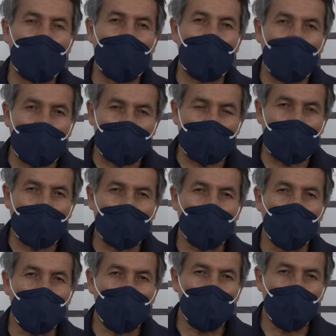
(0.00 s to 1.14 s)
El arte y la
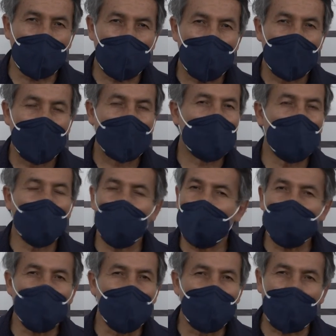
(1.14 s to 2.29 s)
cultura no es
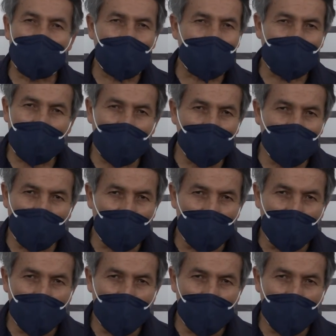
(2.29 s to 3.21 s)
un pasatiempo.